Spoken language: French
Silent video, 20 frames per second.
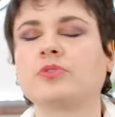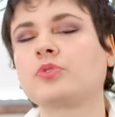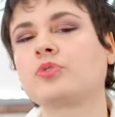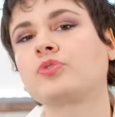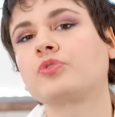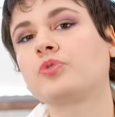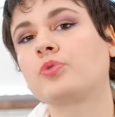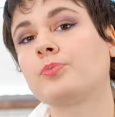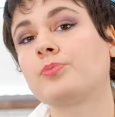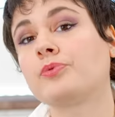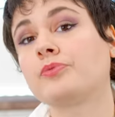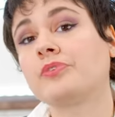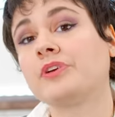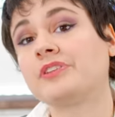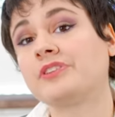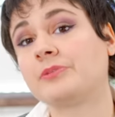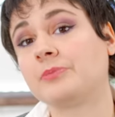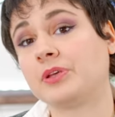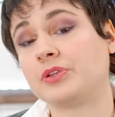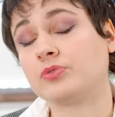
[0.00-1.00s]
Donc ce qu'on peut
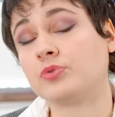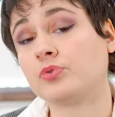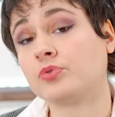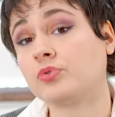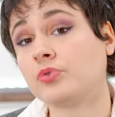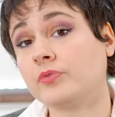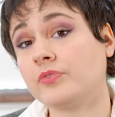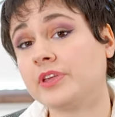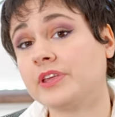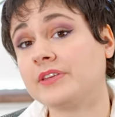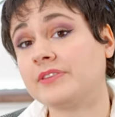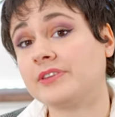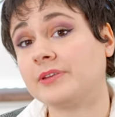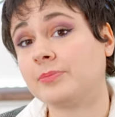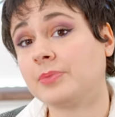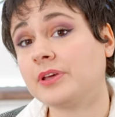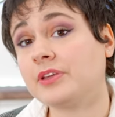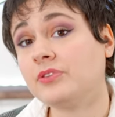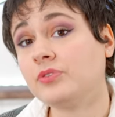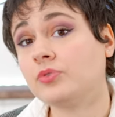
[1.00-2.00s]
faire, c'est bien sûr surveiller ses
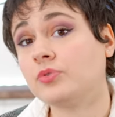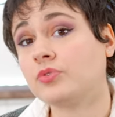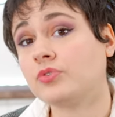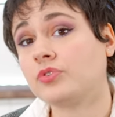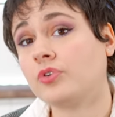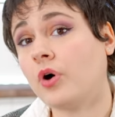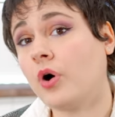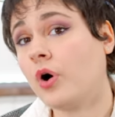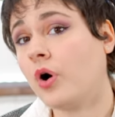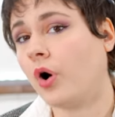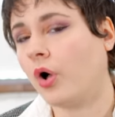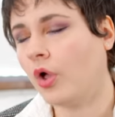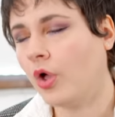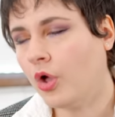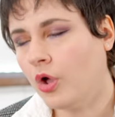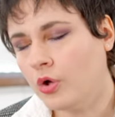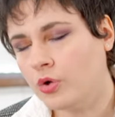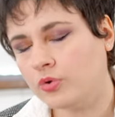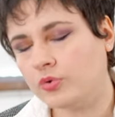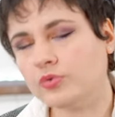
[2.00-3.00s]
prises de sang
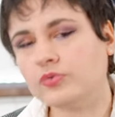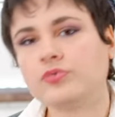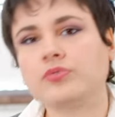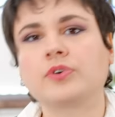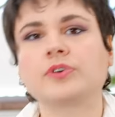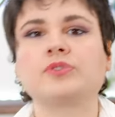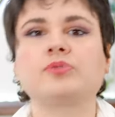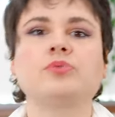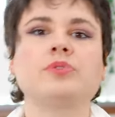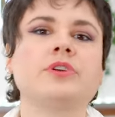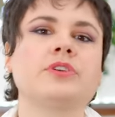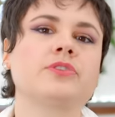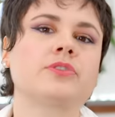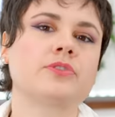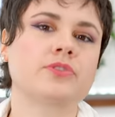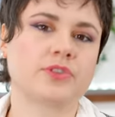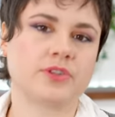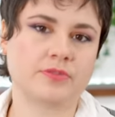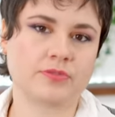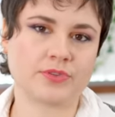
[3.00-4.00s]
une fois tous les
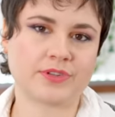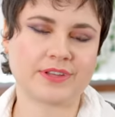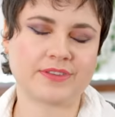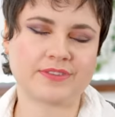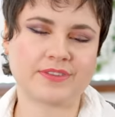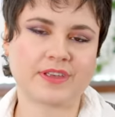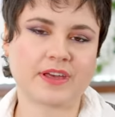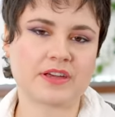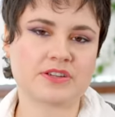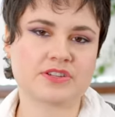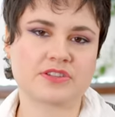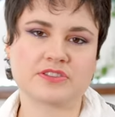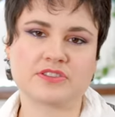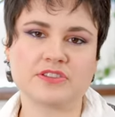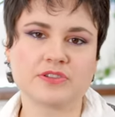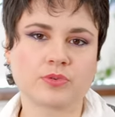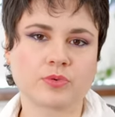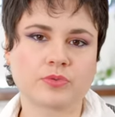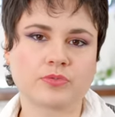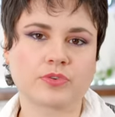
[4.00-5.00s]
ans si vous êtes sage, et
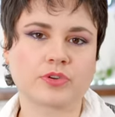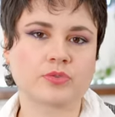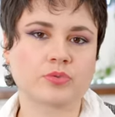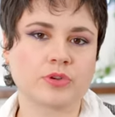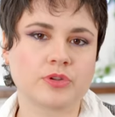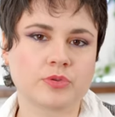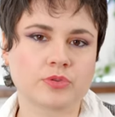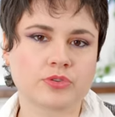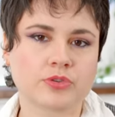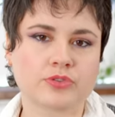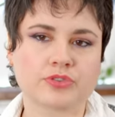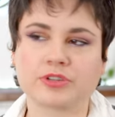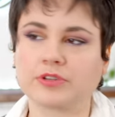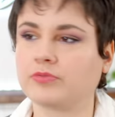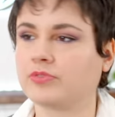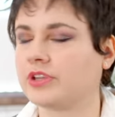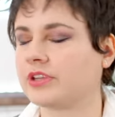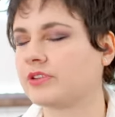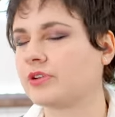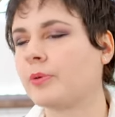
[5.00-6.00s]
sinon une fois tous les deux ans
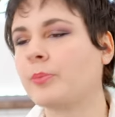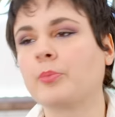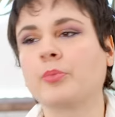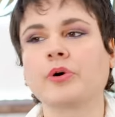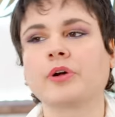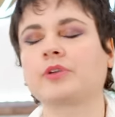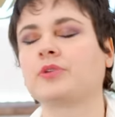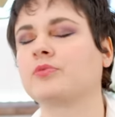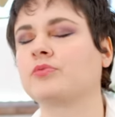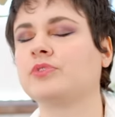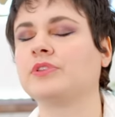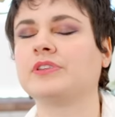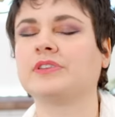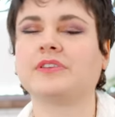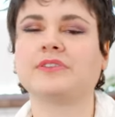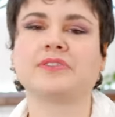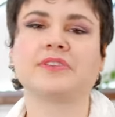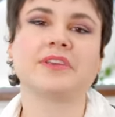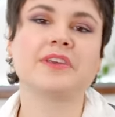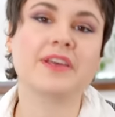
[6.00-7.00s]
si vous êtes comme moi et que vous
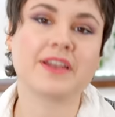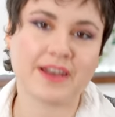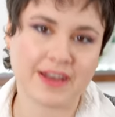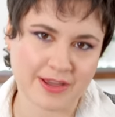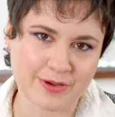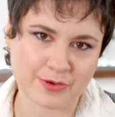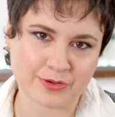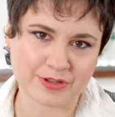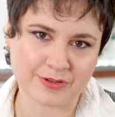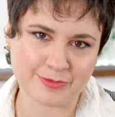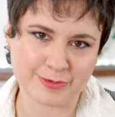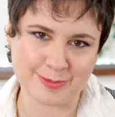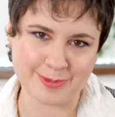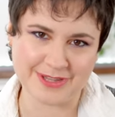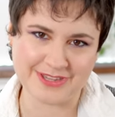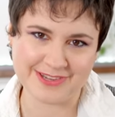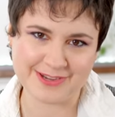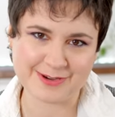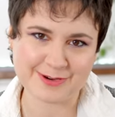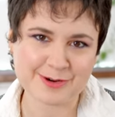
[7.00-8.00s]
détestez les rendez-vous
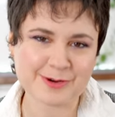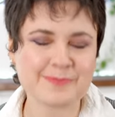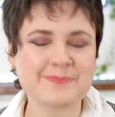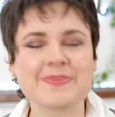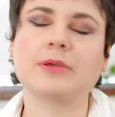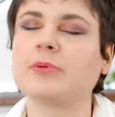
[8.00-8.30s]
médicaux.